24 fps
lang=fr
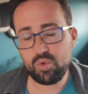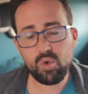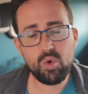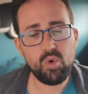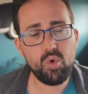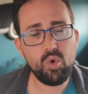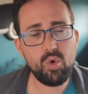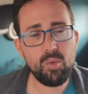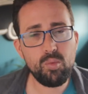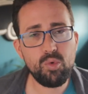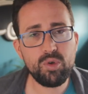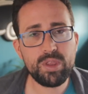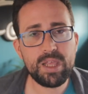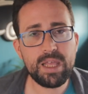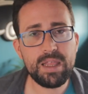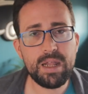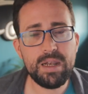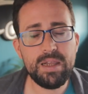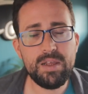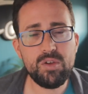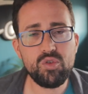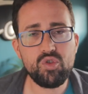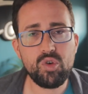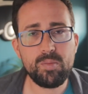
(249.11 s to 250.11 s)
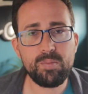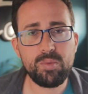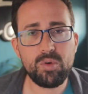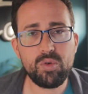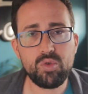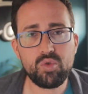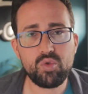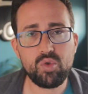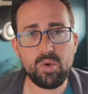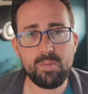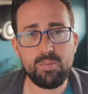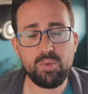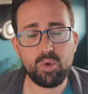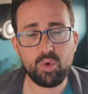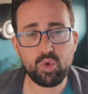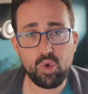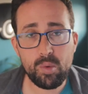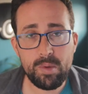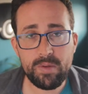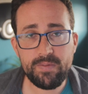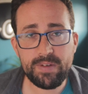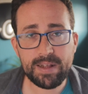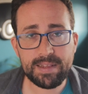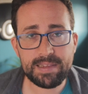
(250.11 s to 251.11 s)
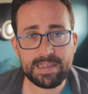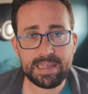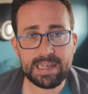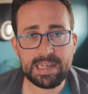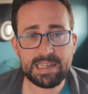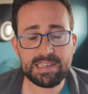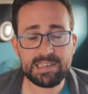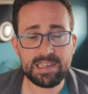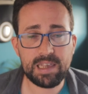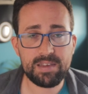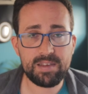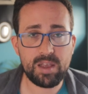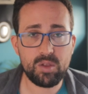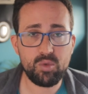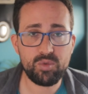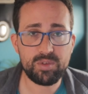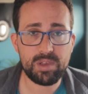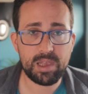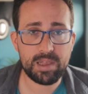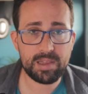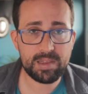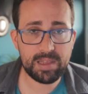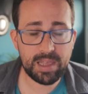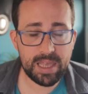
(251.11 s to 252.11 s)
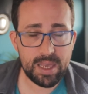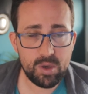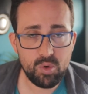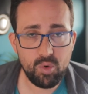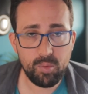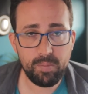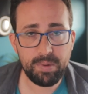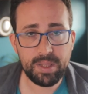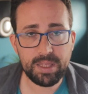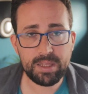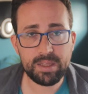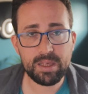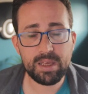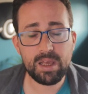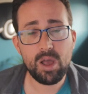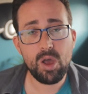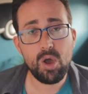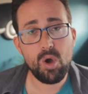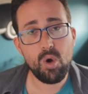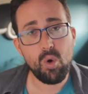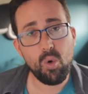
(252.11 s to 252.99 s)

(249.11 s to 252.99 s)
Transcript: Selon mon analyse, je pense que pour 2021, ça s'annonce très compliqué.